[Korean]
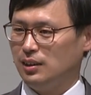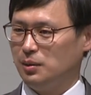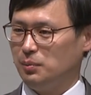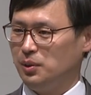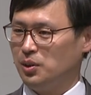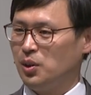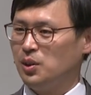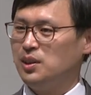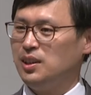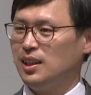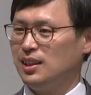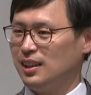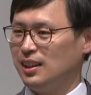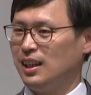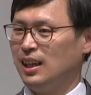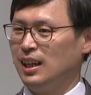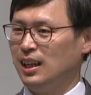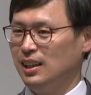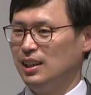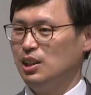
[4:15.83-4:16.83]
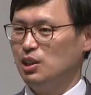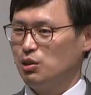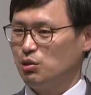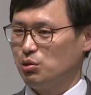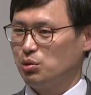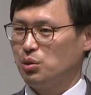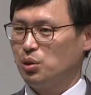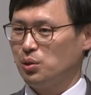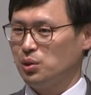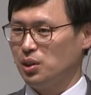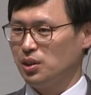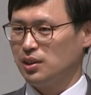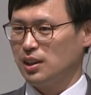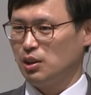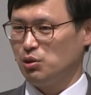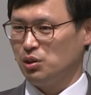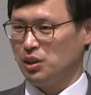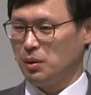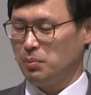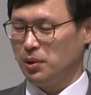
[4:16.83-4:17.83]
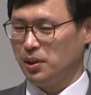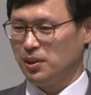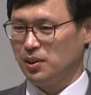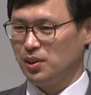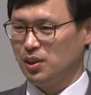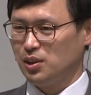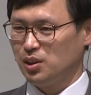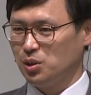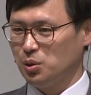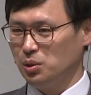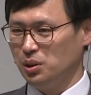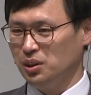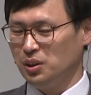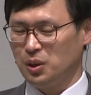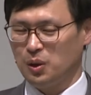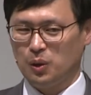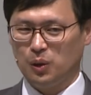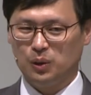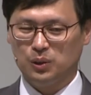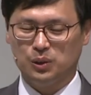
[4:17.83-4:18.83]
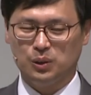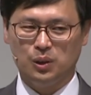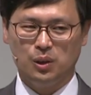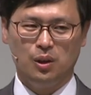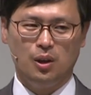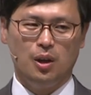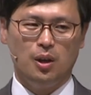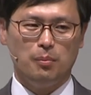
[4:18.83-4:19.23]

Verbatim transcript: 지금 이런 얘기가 구속 역사 중에 펼쳐지고 있는 거거든요.